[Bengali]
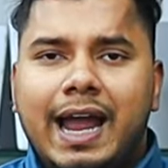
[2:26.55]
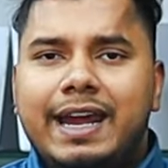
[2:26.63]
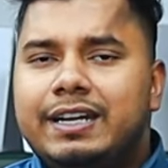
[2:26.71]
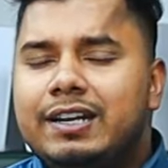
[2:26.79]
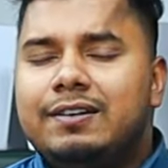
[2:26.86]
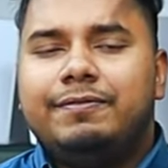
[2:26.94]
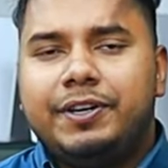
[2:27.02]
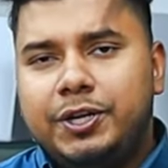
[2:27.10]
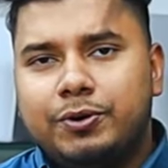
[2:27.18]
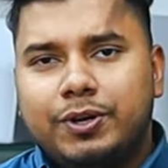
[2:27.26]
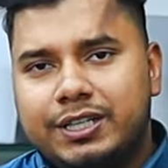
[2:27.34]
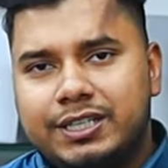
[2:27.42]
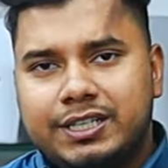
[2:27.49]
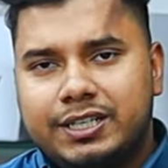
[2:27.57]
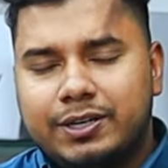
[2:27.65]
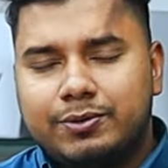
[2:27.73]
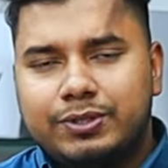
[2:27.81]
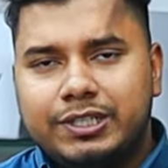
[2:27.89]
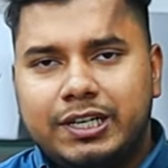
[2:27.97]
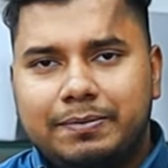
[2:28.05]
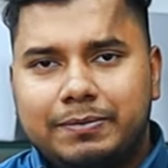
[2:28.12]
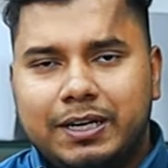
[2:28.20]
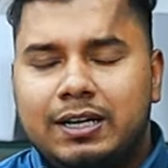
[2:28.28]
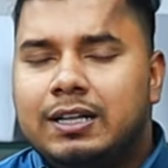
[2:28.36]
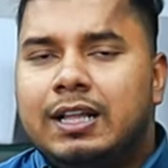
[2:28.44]
আইডিয়াল ভিডিও করার চেষ্টা করছি
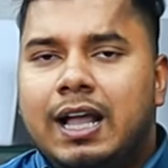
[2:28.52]
আমরা